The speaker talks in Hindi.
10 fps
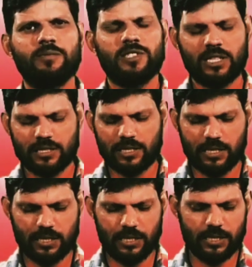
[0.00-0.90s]
सर
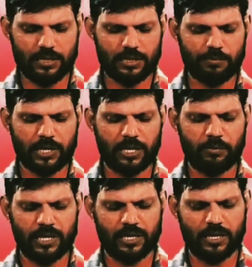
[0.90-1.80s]
सैद है सबका
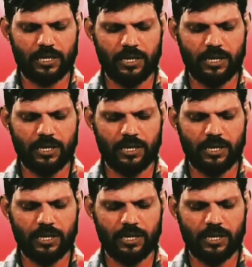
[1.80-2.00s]
प्यारा